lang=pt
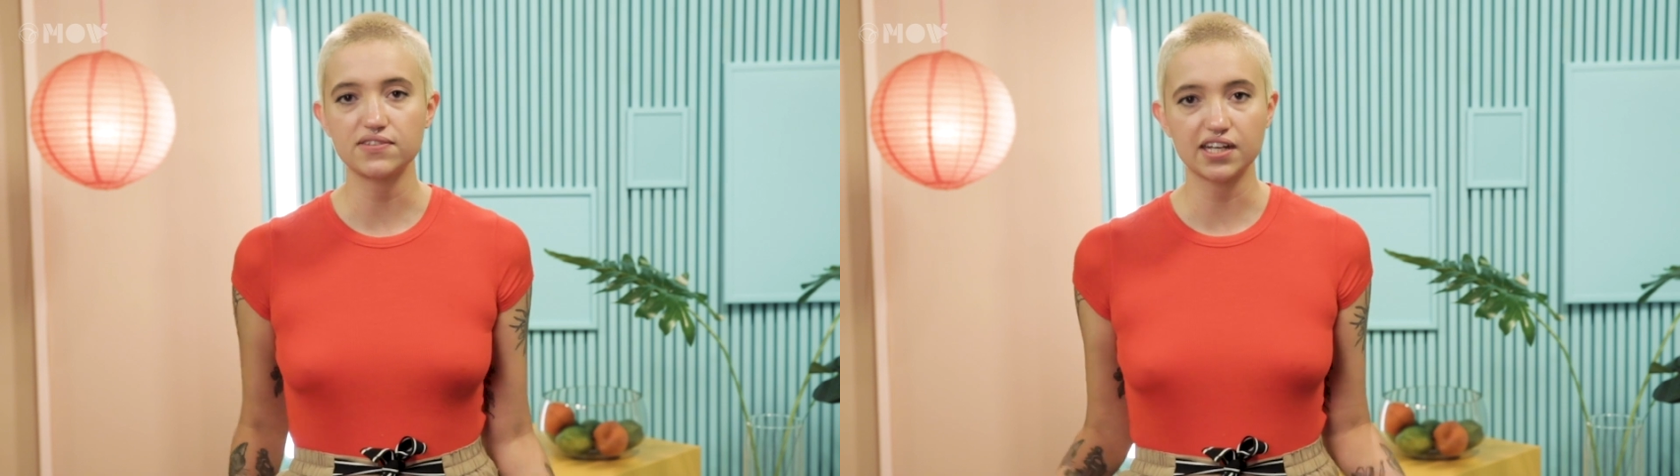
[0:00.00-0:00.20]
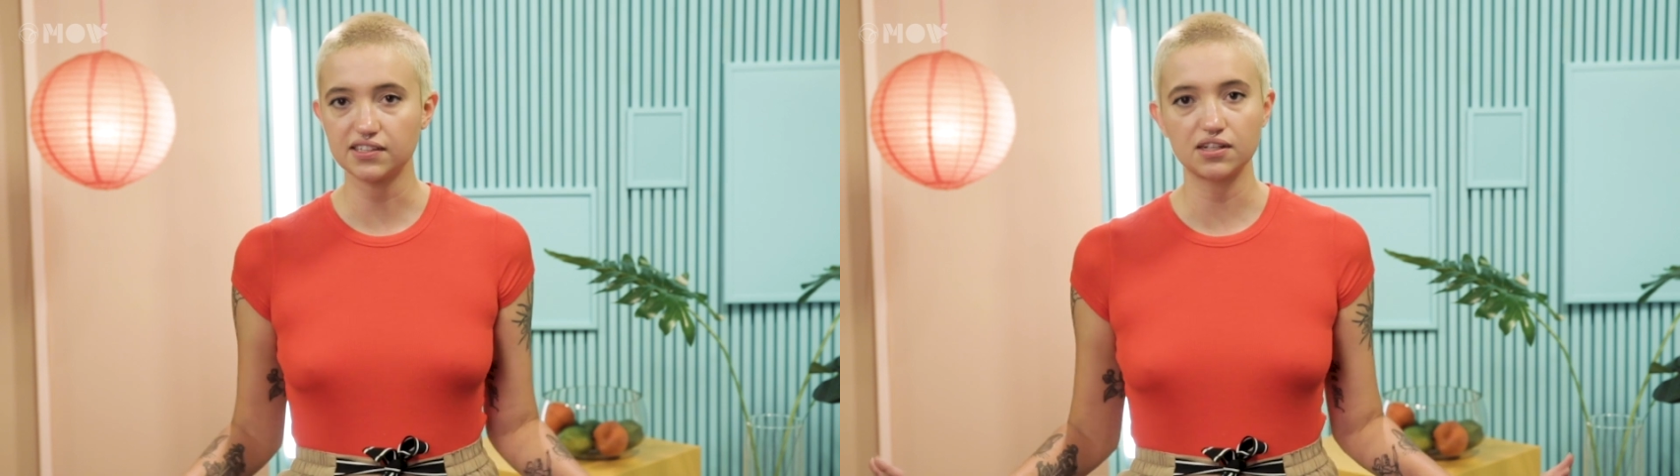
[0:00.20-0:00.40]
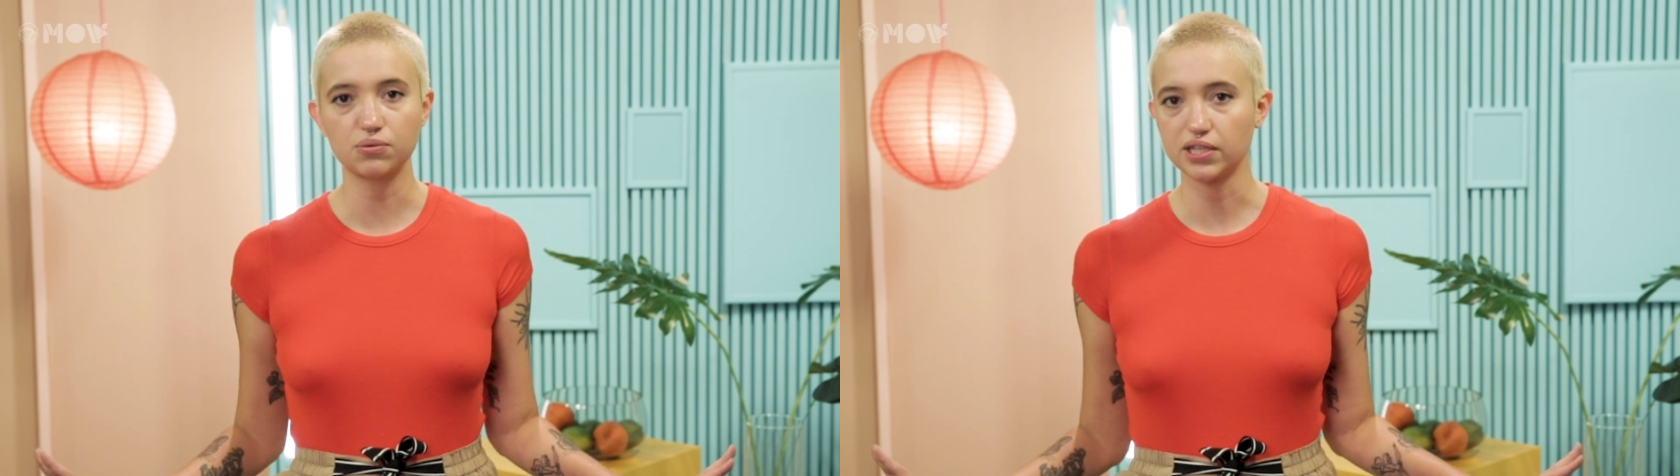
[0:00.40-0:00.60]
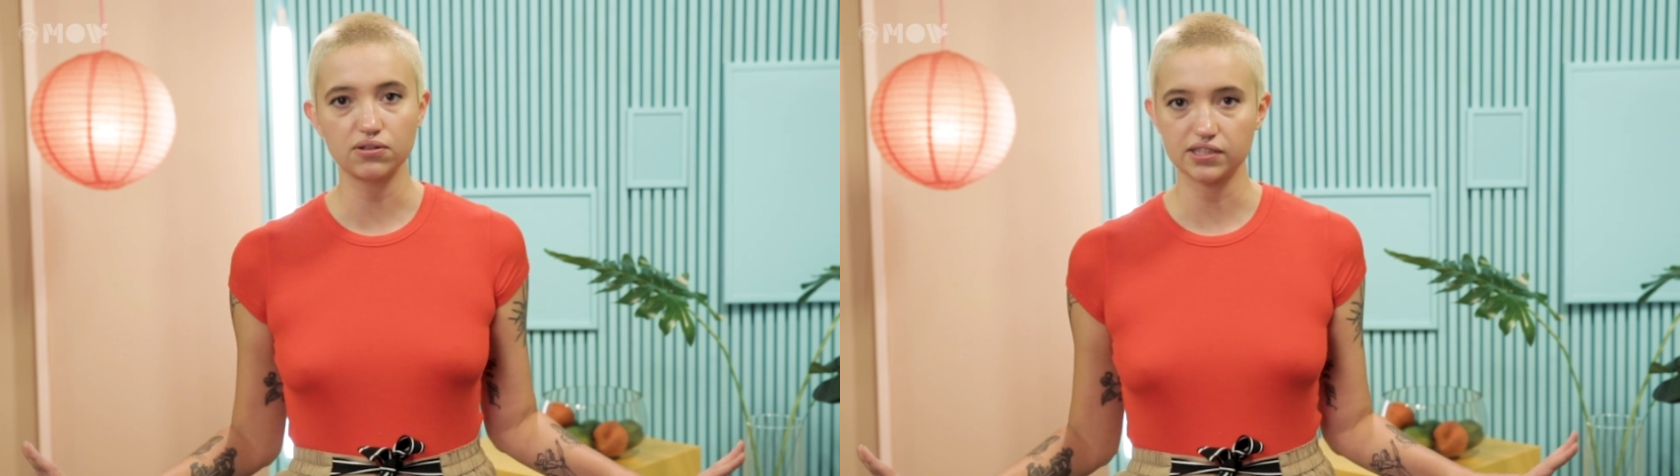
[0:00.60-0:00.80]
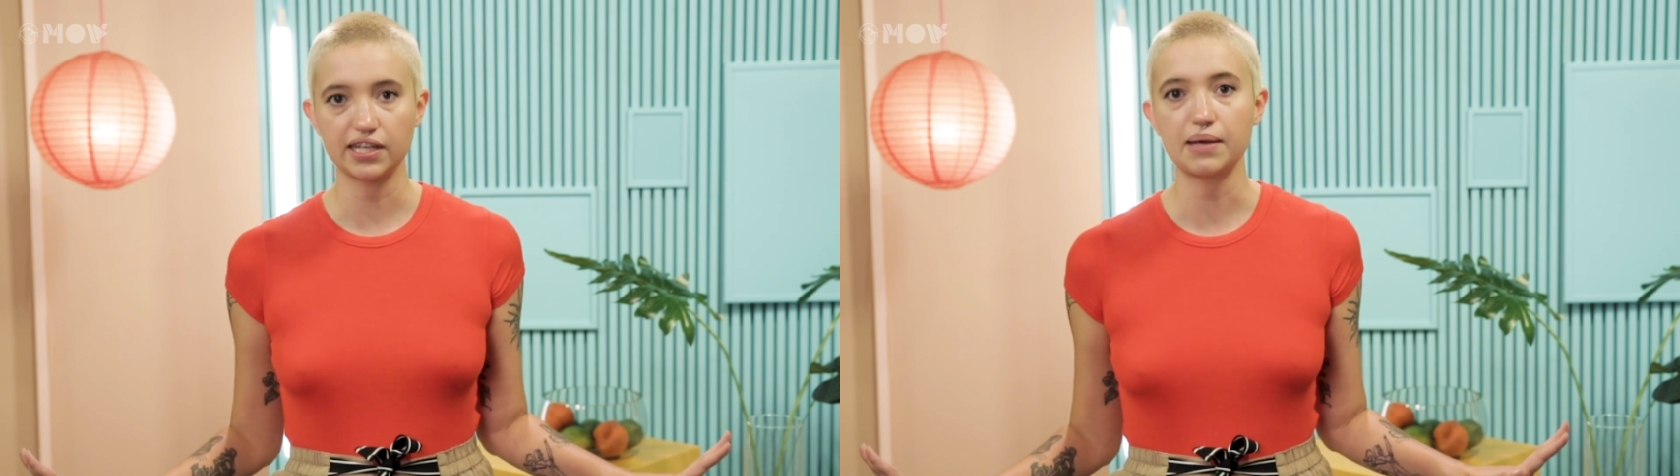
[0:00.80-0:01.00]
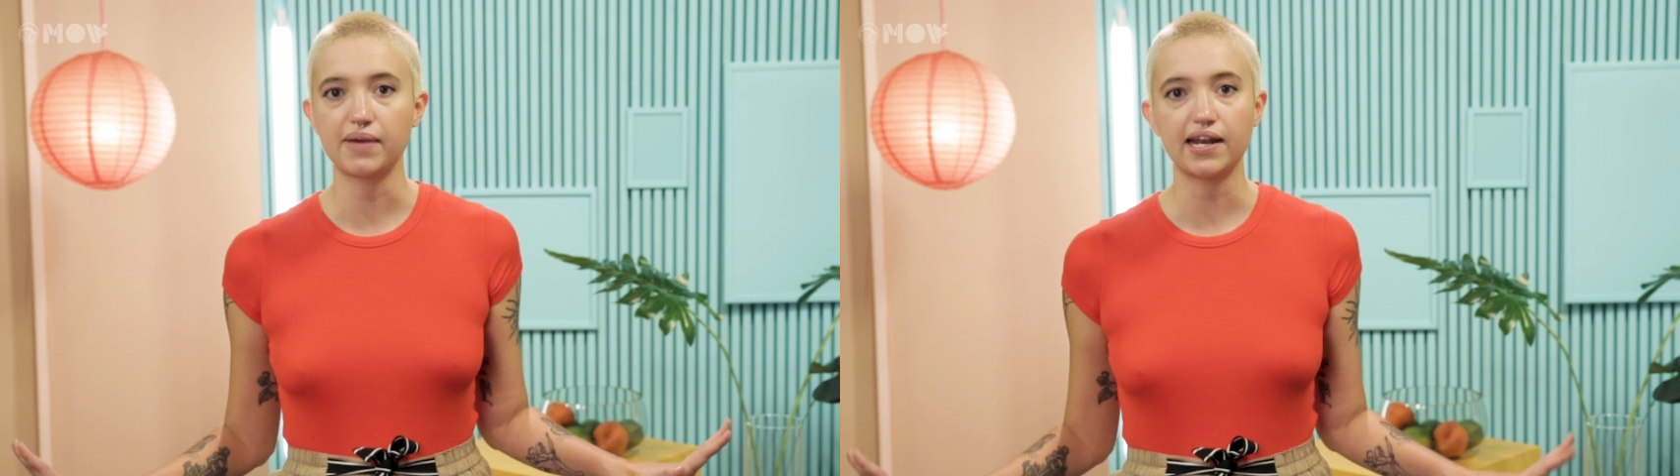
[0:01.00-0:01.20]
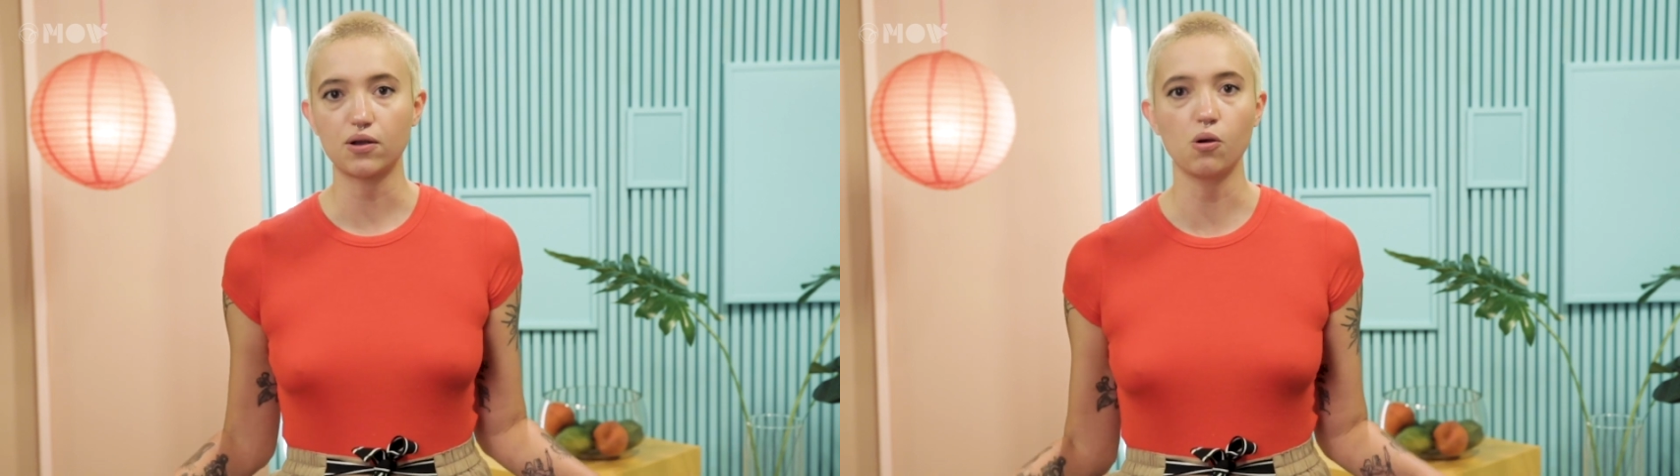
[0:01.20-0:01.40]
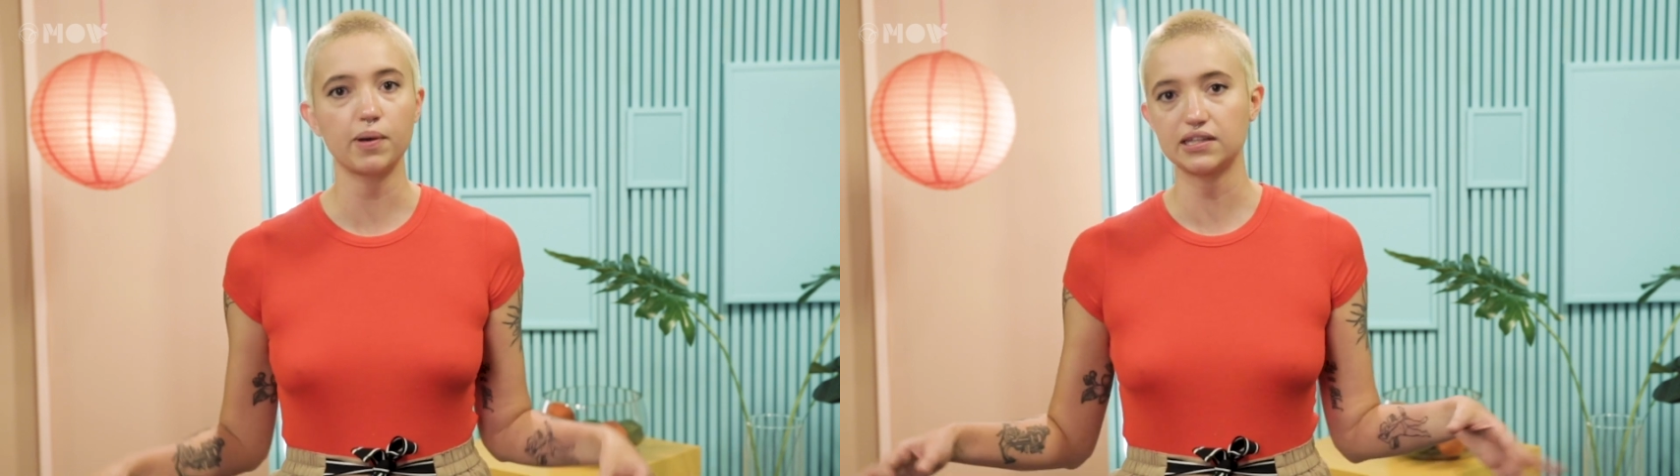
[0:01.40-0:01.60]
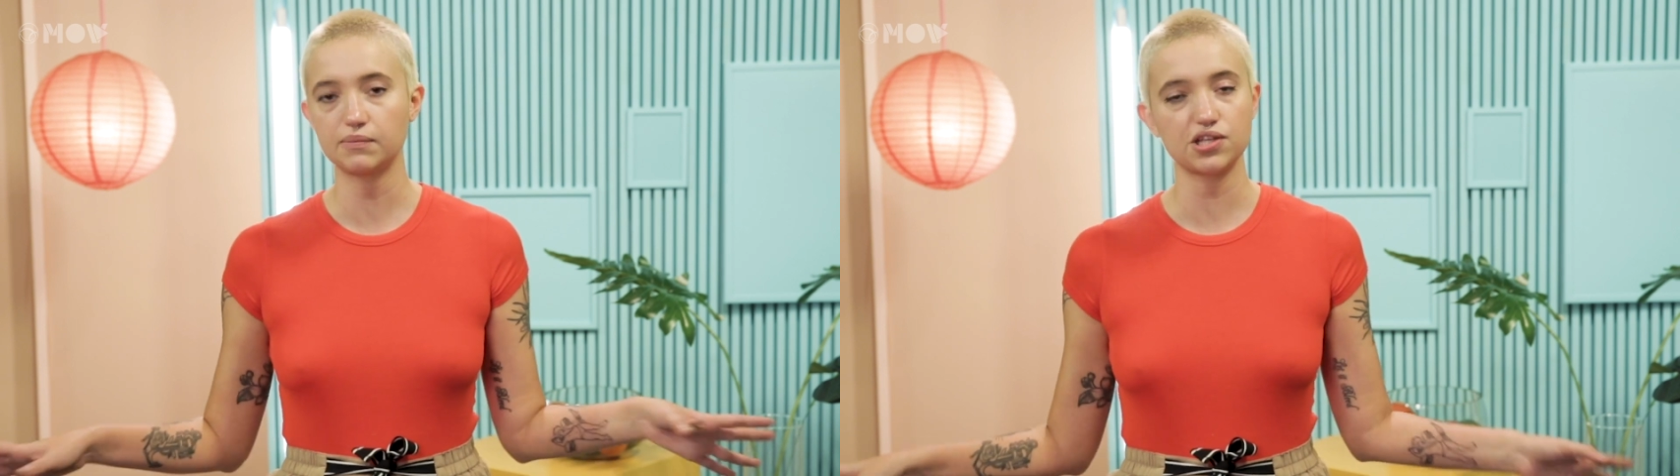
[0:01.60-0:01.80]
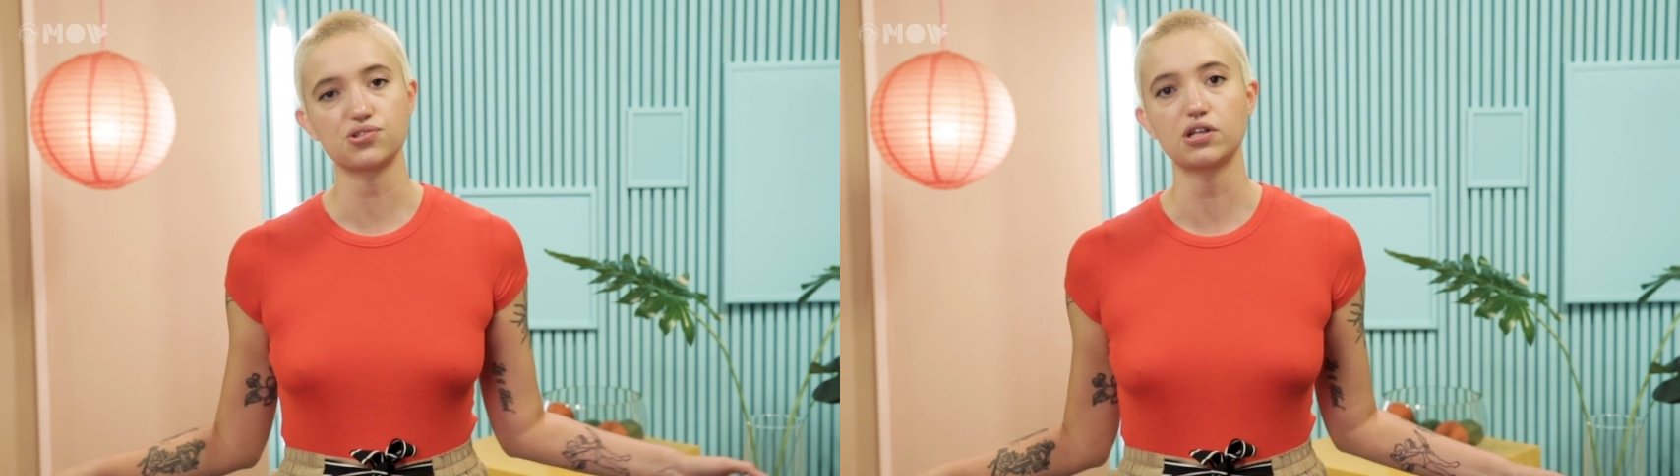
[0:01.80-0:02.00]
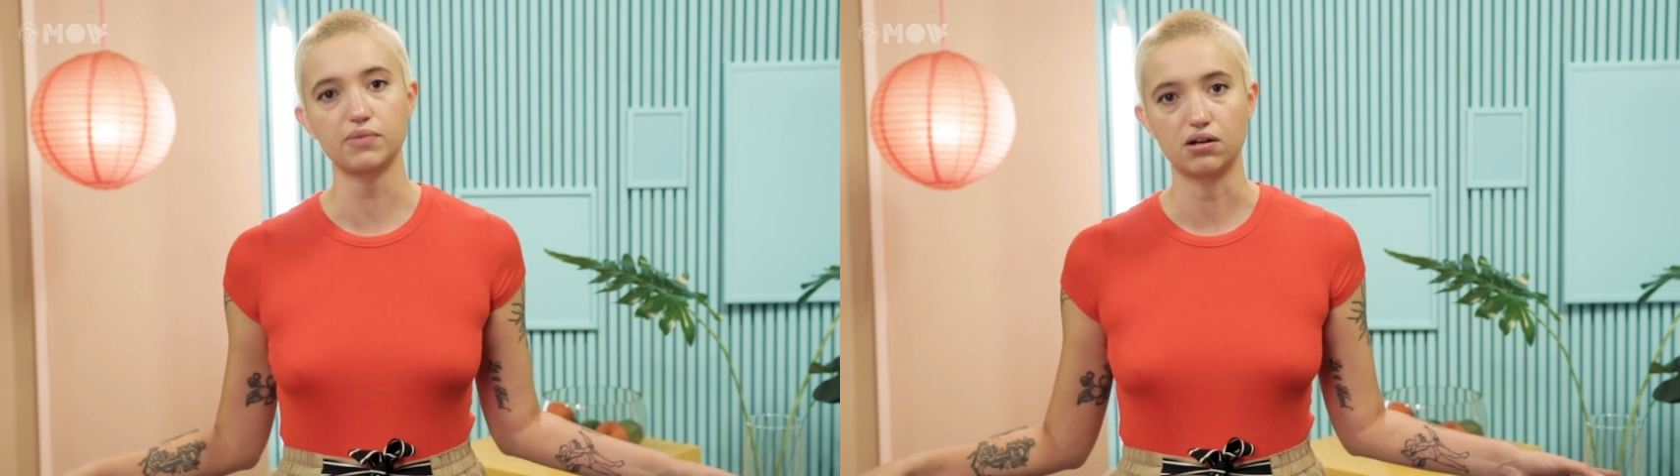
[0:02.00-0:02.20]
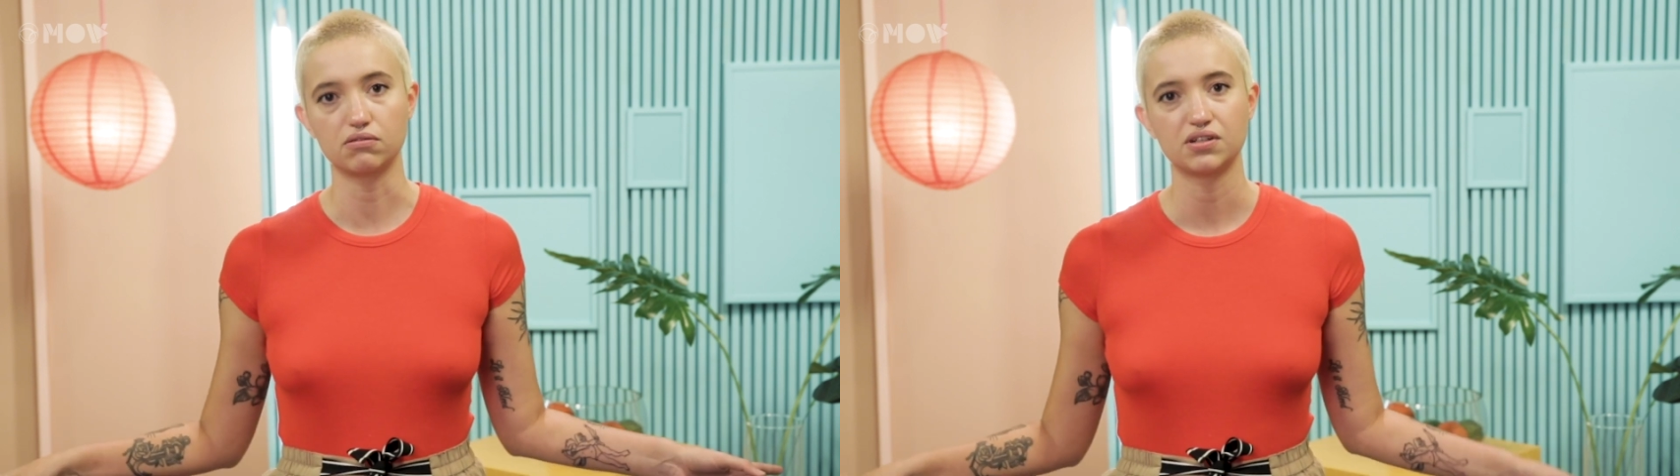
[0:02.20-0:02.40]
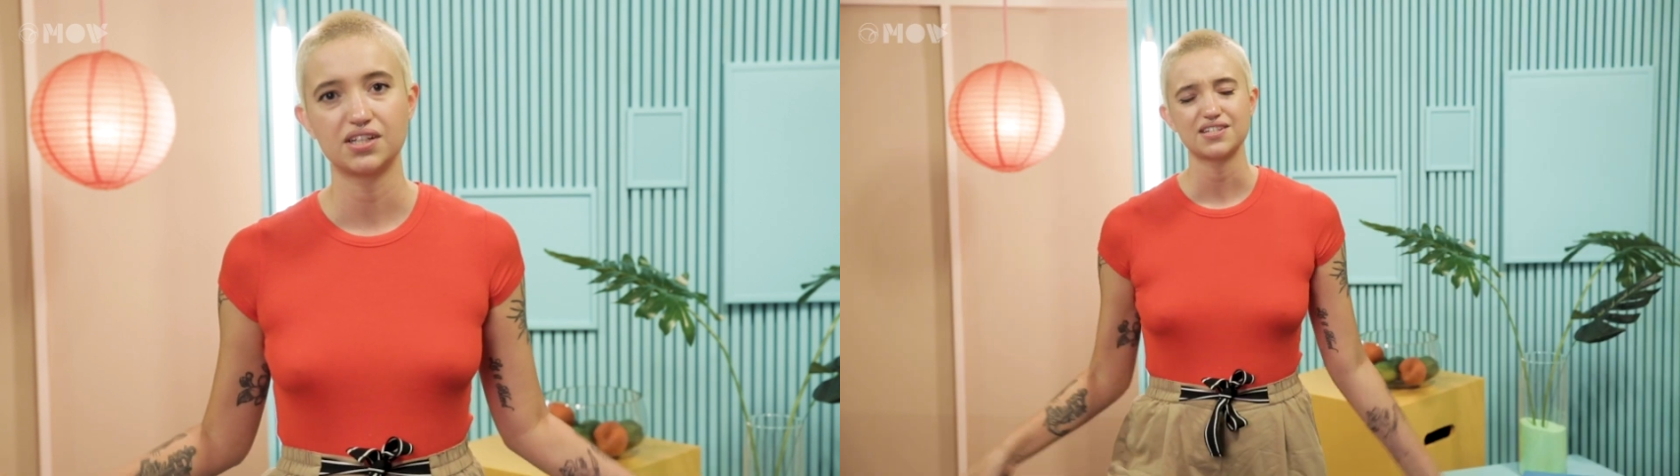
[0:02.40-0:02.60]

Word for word: fica tranquilo que ter remela é completamente normal.